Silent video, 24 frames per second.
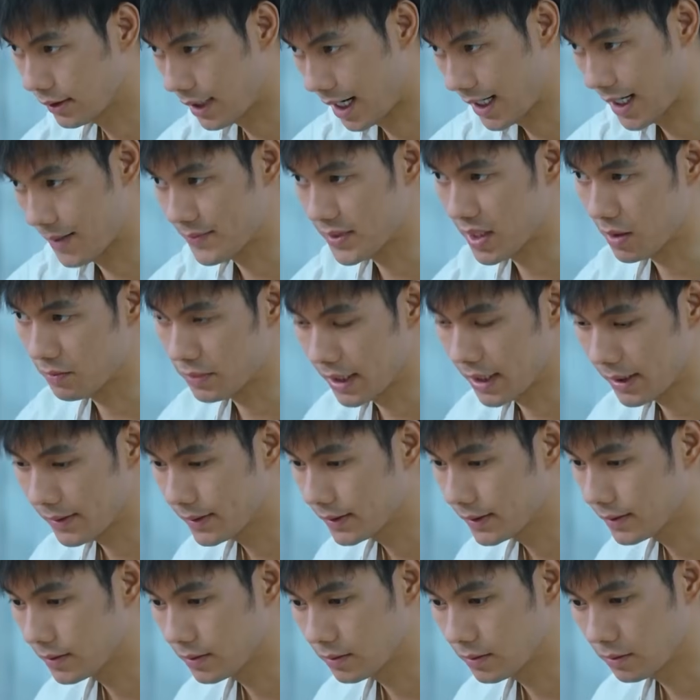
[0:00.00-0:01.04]
Ráng làm xong đi
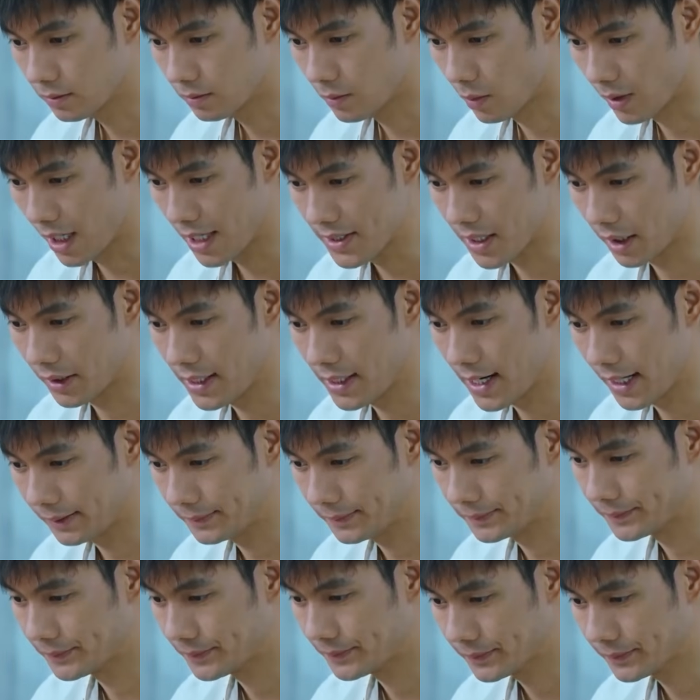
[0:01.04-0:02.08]
Một lát dẫn đi ăn